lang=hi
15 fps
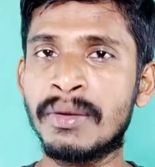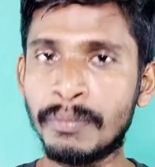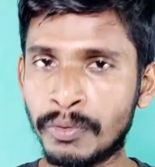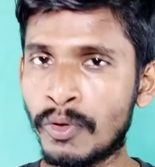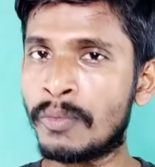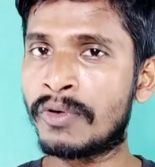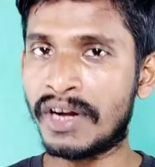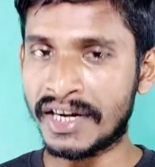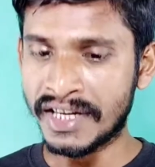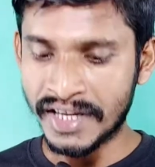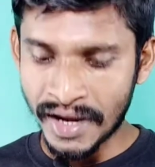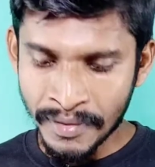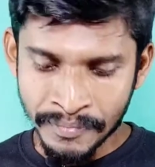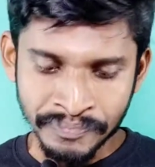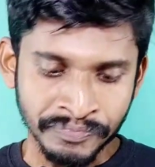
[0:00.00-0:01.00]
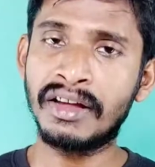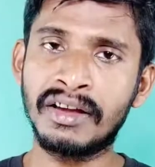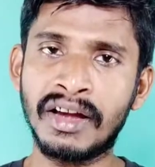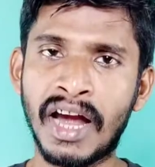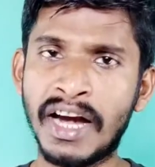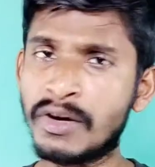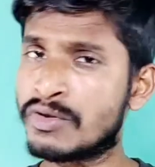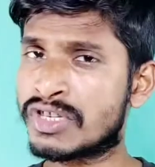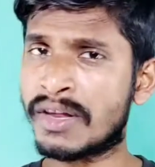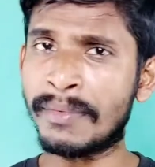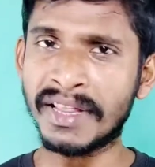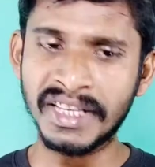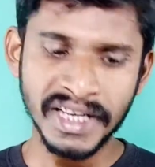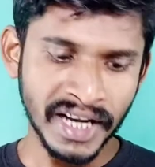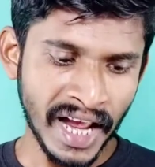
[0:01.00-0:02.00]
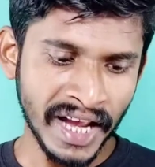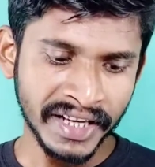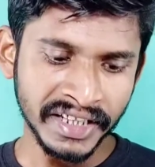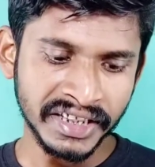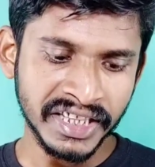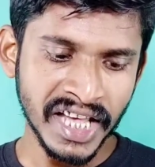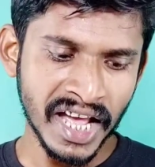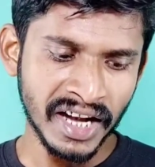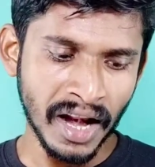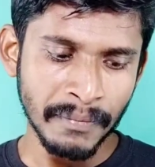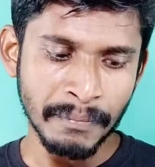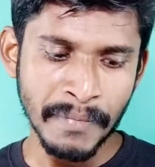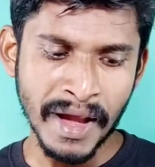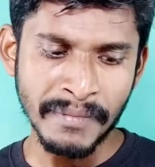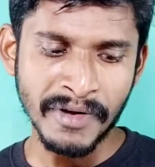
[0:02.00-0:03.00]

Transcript: जो है इम्प्रूव कर रही है एंड उसके बाद लिखा है कि देयर आर